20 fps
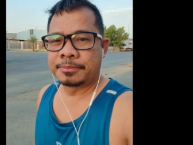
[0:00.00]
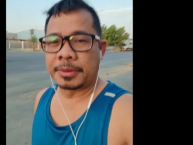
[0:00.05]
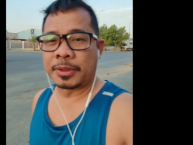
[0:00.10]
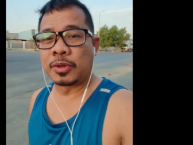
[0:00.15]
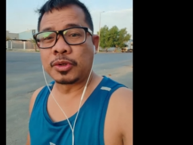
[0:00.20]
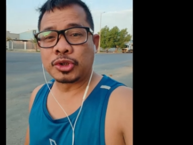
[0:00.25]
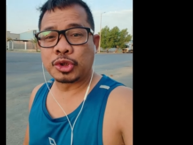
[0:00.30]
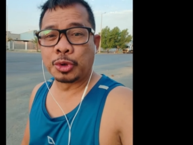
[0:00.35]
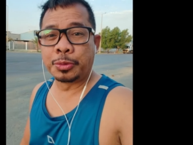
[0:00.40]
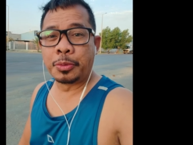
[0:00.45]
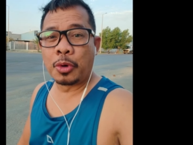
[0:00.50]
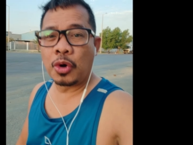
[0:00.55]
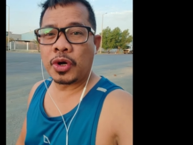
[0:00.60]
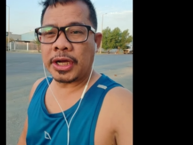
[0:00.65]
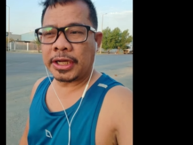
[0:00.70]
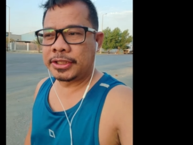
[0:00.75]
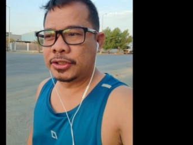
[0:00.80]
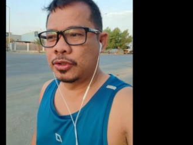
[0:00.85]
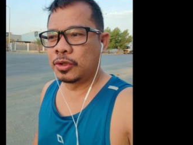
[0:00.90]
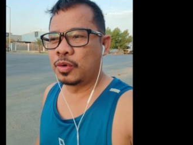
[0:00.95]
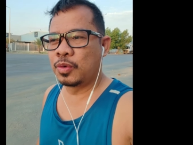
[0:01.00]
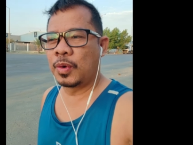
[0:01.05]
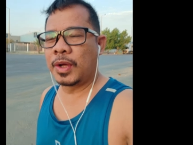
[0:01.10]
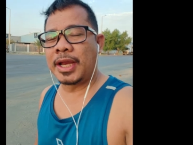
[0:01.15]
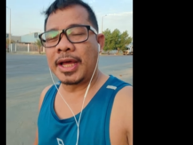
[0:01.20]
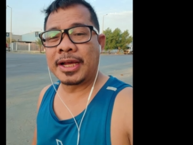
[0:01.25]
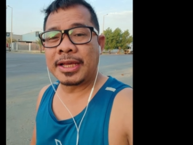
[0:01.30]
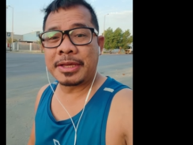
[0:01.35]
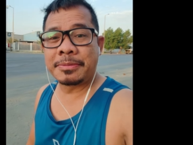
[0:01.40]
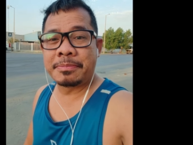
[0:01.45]
Pero subukan yung
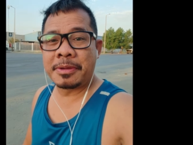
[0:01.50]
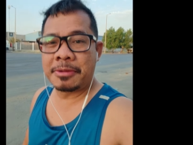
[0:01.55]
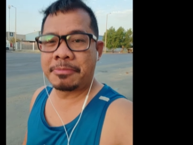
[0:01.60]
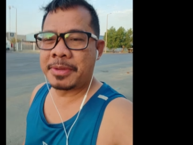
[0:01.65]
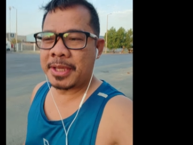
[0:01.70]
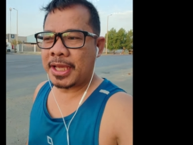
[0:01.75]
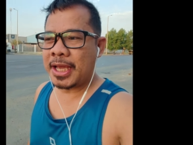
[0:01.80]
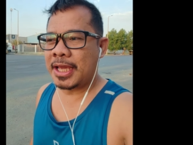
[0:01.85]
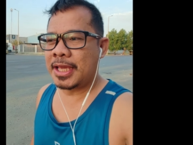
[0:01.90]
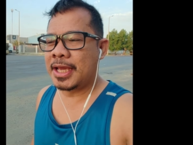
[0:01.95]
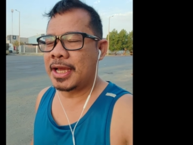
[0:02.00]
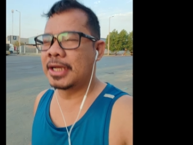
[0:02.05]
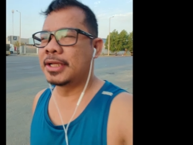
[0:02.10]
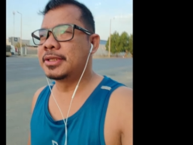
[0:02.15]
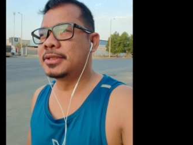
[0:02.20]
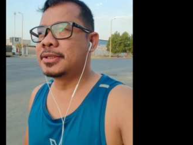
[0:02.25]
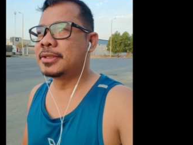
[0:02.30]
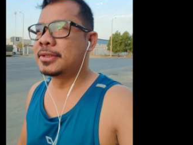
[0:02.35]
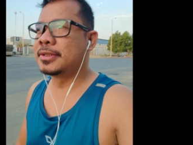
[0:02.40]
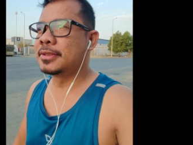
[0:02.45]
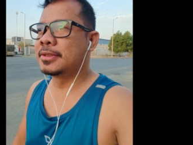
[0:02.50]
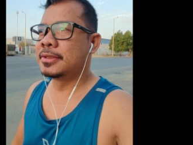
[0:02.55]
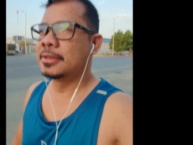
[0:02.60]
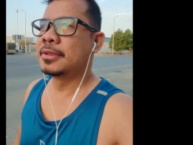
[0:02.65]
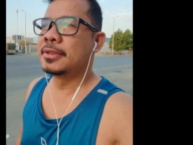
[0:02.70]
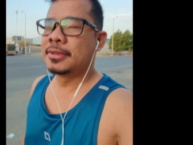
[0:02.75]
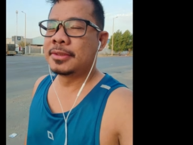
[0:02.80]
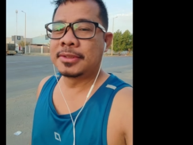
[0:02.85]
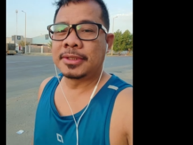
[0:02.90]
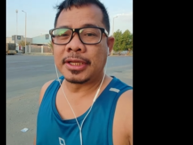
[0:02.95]
walang ibibigay yan.
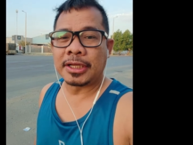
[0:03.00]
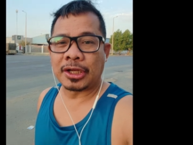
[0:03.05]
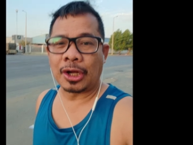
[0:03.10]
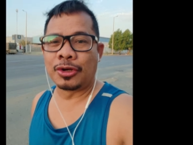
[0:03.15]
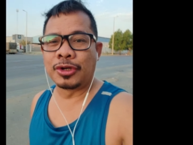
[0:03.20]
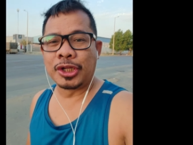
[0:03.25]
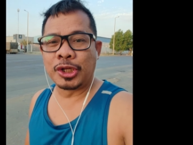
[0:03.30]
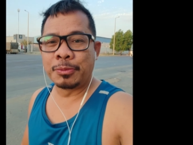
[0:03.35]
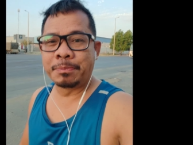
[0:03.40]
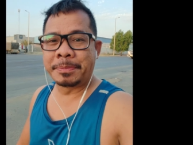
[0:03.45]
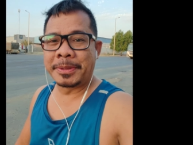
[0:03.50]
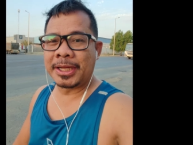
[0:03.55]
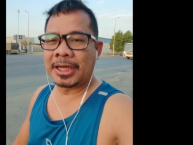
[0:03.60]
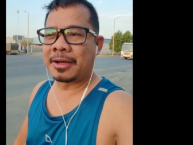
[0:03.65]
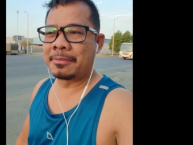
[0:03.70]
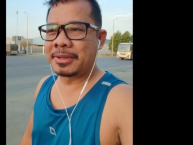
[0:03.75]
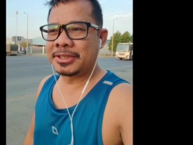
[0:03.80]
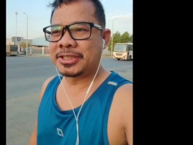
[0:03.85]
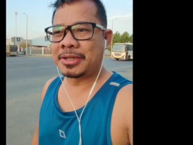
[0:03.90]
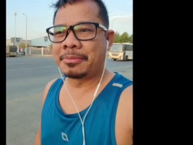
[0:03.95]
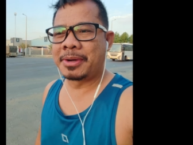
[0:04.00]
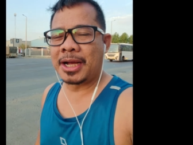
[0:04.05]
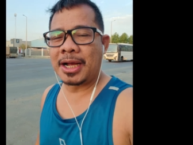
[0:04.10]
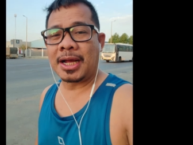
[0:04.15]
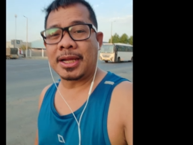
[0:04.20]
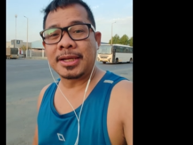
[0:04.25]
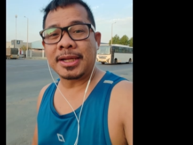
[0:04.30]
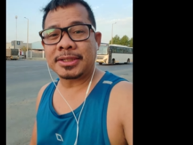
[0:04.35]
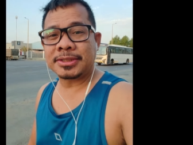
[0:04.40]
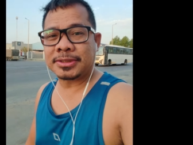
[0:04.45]
Ikaw na yung
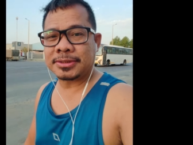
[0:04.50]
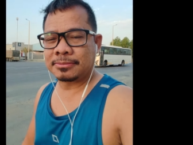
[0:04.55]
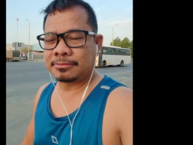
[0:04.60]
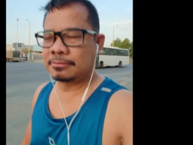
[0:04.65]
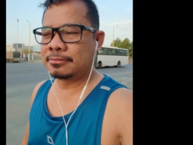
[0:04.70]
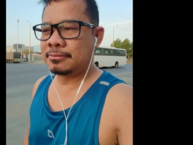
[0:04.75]
pinakamasamang anak.